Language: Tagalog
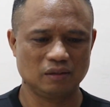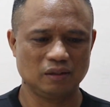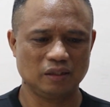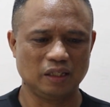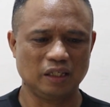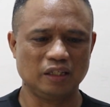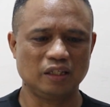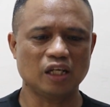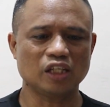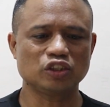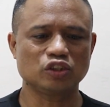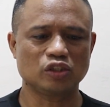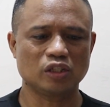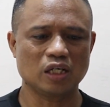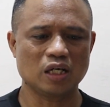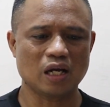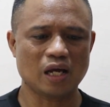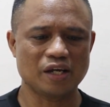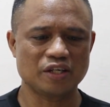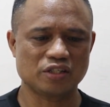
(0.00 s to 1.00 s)

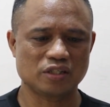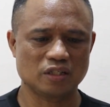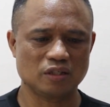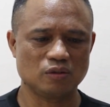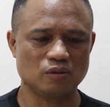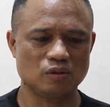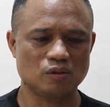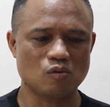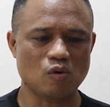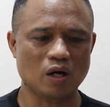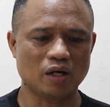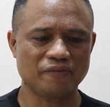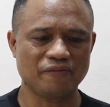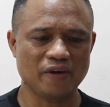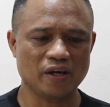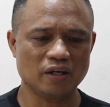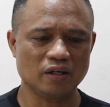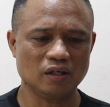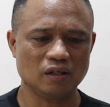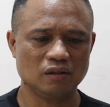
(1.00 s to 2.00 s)
Industrialized yung
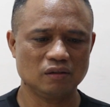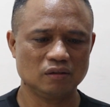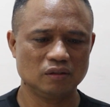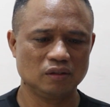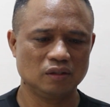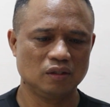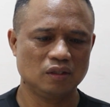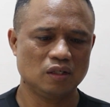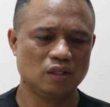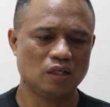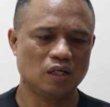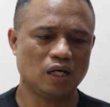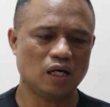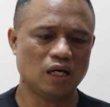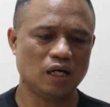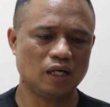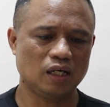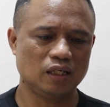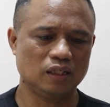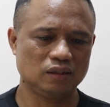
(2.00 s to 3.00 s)
warfare
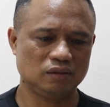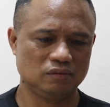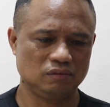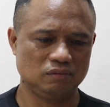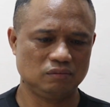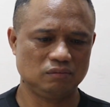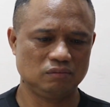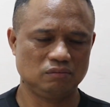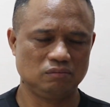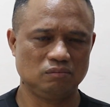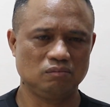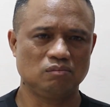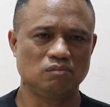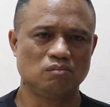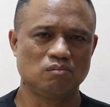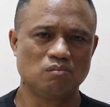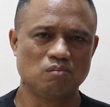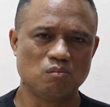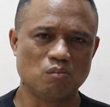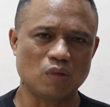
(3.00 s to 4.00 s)
at
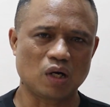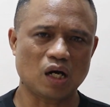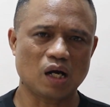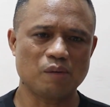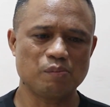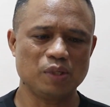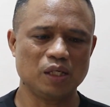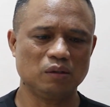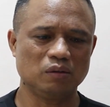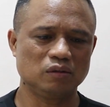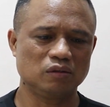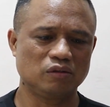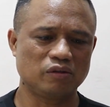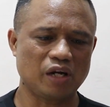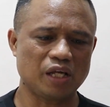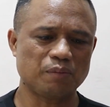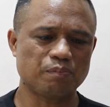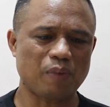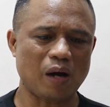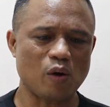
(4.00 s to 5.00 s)
maraming
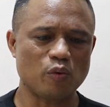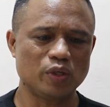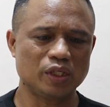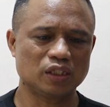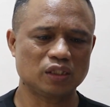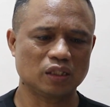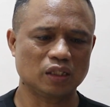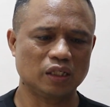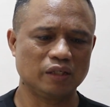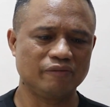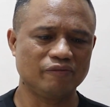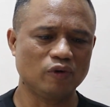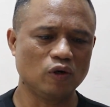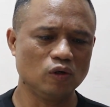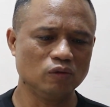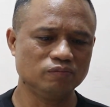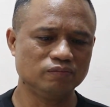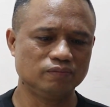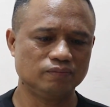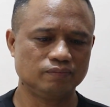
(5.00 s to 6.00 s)
great powers ang
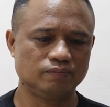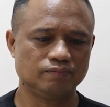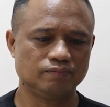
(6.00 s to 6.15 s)
involved.